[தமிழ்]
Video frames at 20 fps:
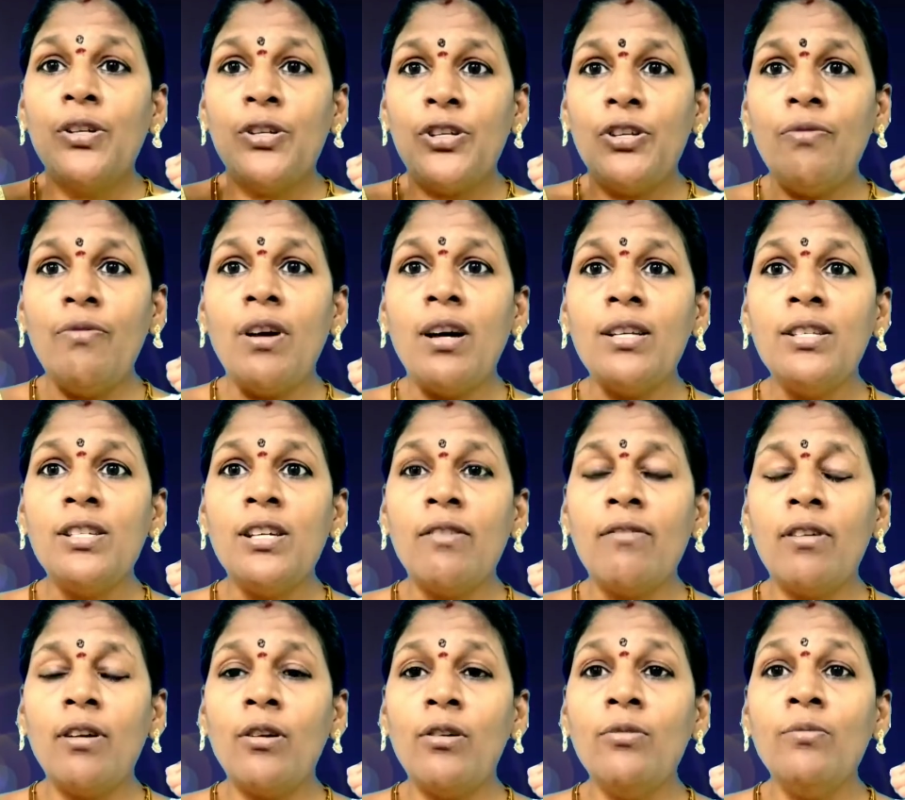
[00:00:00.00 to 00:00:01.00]
சிவாஜி
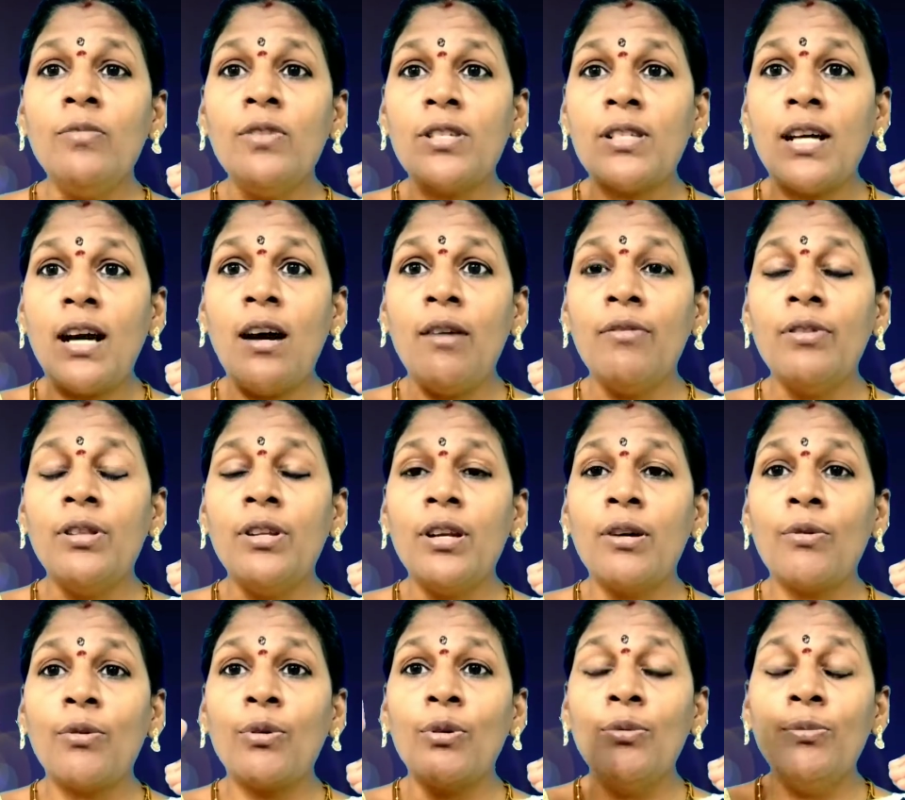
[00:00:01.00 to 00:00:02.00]
அவர்களும் சாவித்ரி
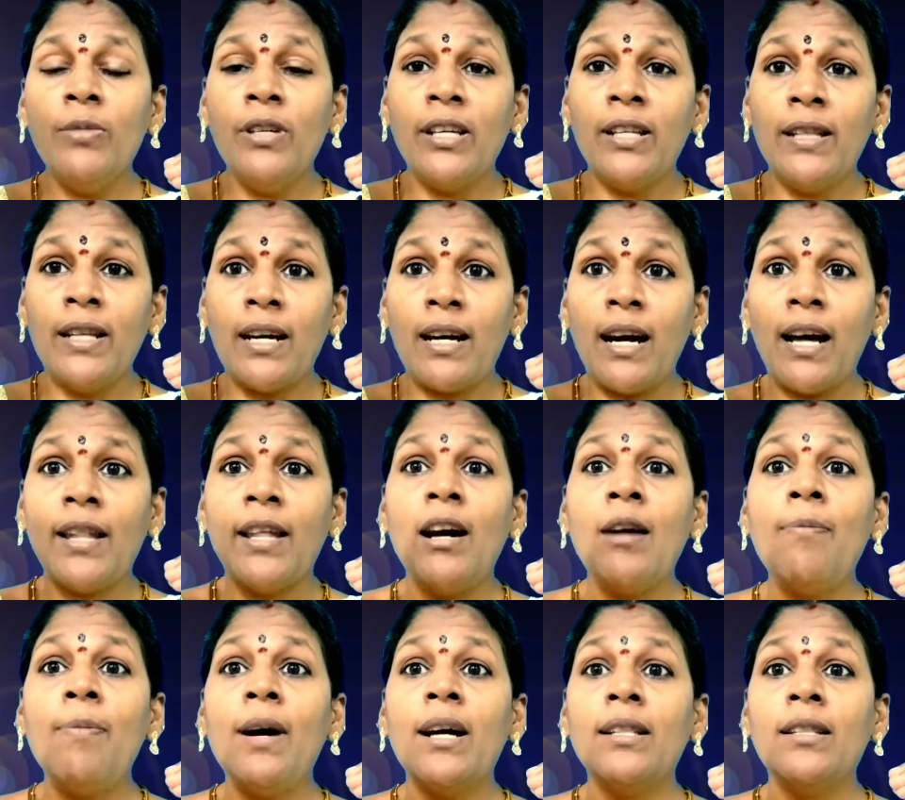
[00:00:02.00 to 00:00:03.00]
அவர்களும் இந்த
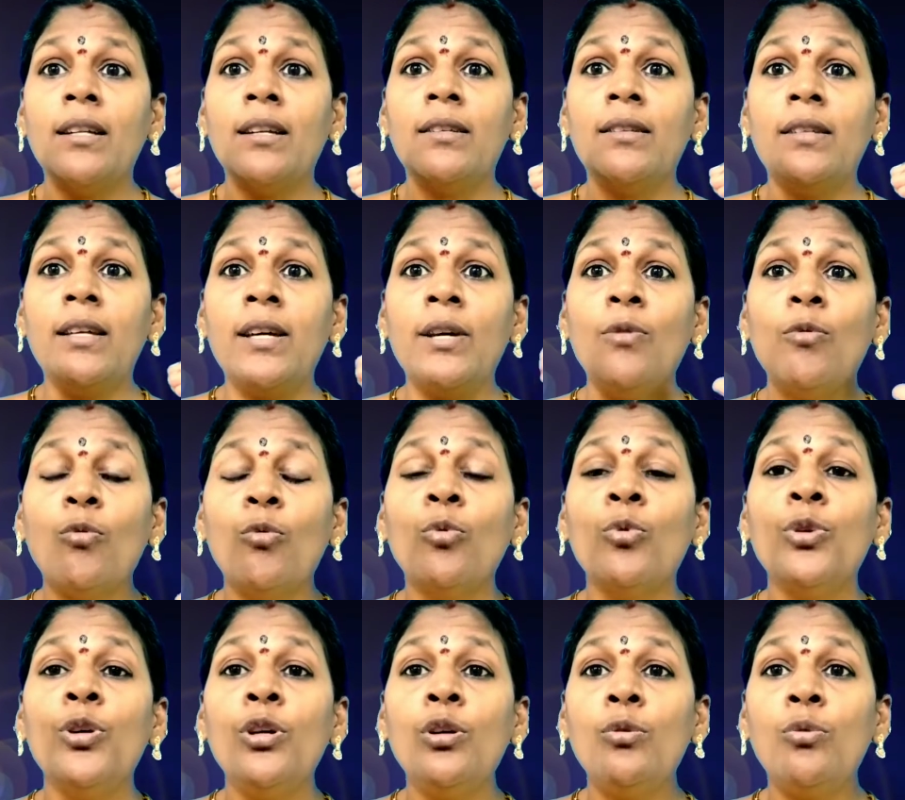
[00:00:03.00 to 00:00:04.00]
கதாபாத்திரத்தை
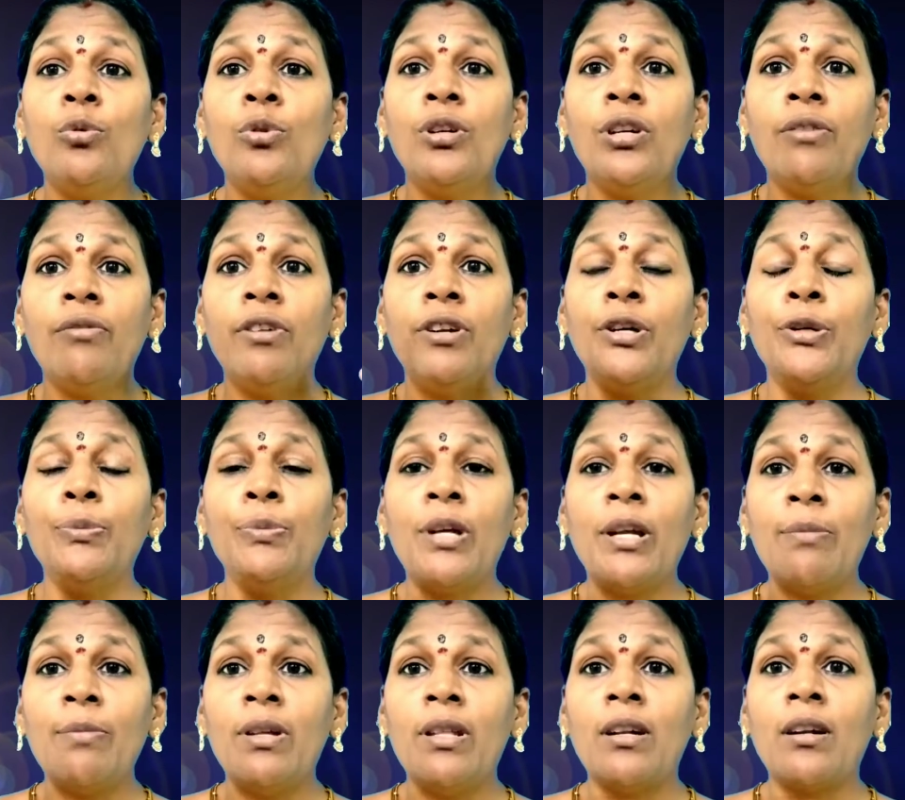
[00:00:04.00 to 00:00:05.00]
உயிர் கொடுக்க வேண்டும்
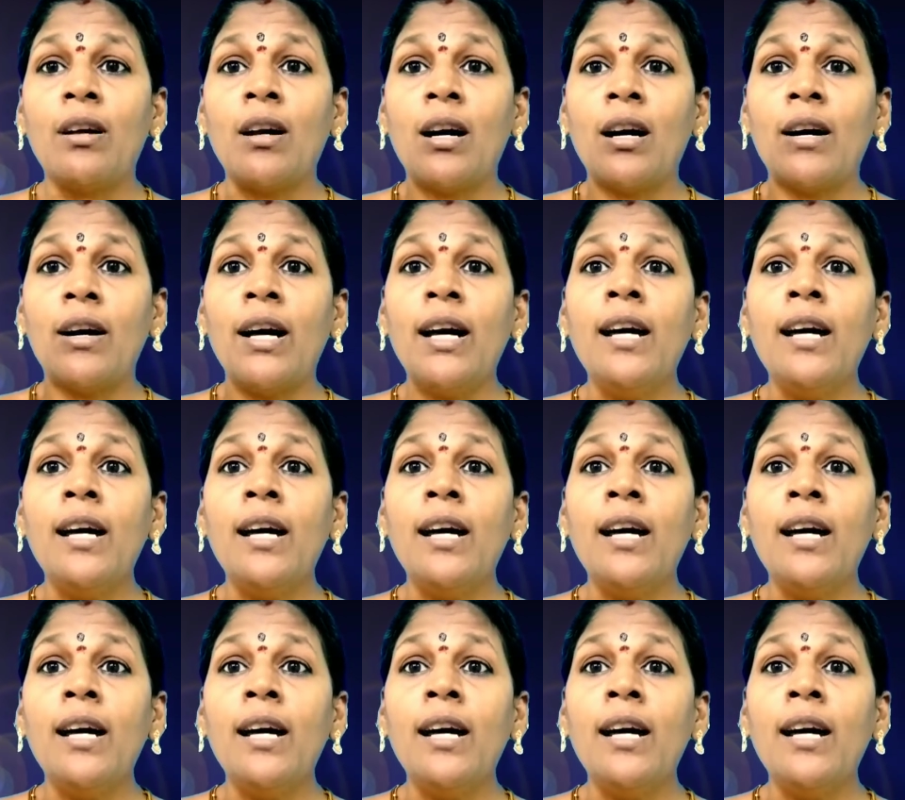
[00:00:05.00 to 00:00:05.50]
என்பதற்காக